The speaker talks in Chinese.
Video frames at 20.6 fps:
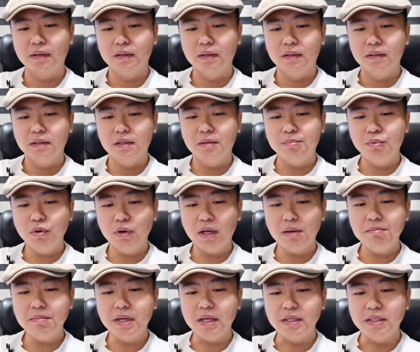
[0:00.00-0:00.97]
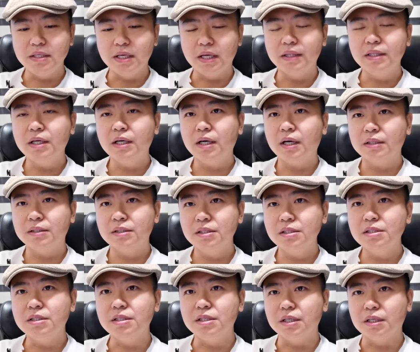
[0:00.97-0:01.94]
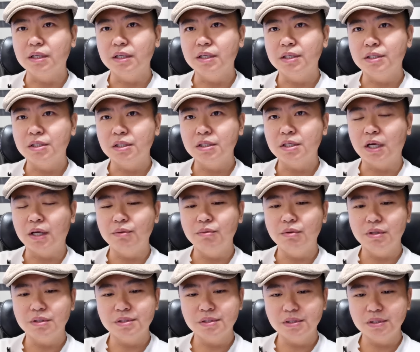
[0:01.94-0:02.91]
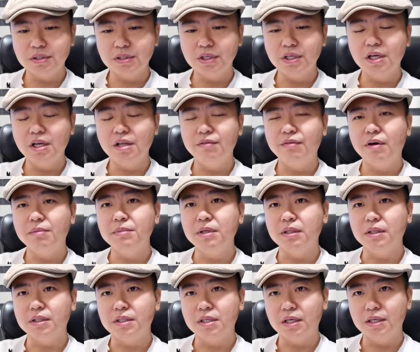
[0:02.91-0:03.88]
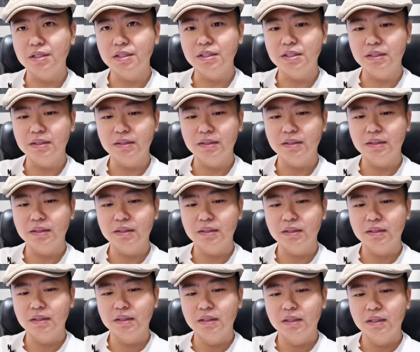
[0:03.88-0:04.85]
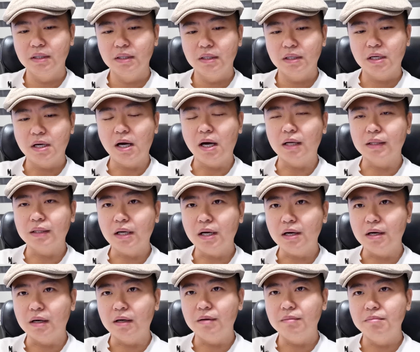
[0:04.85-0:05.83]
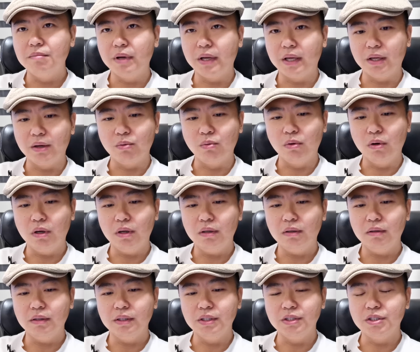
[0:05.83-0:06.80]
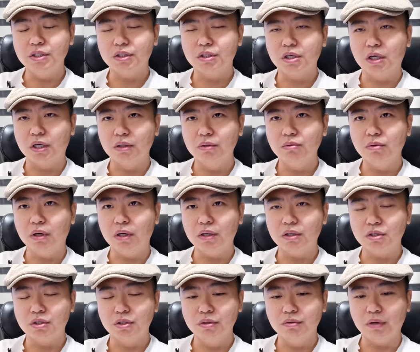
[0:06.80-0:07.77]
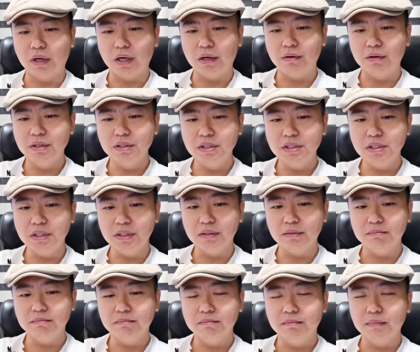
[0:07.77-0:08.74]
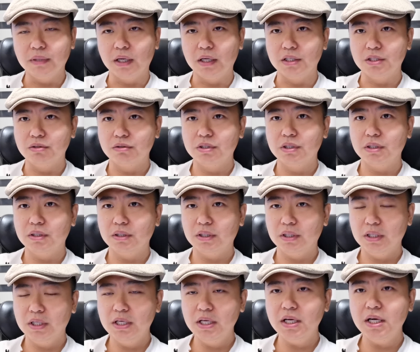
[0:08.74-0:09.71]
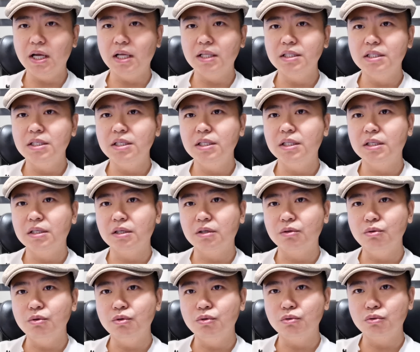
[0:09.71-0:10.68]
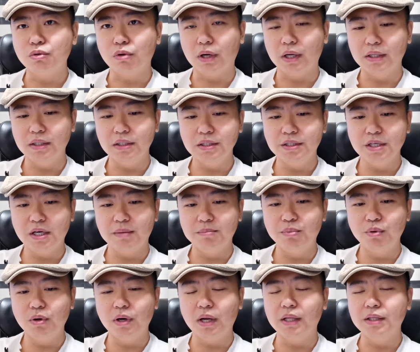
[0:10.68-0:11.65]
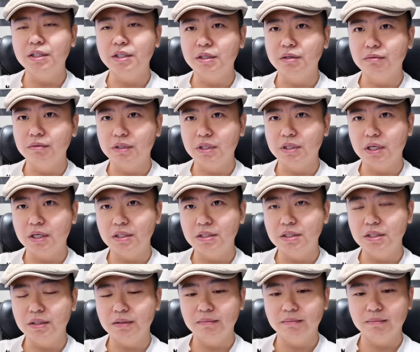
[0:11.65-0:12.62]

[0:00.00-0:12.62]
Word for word: 那波兰每年呢自己可以生产约四十亿立方米的天然气。卡塔尔、美国已经承诺使用 LNG，啊，就是天然气的这个运输船向波兰提供天然气，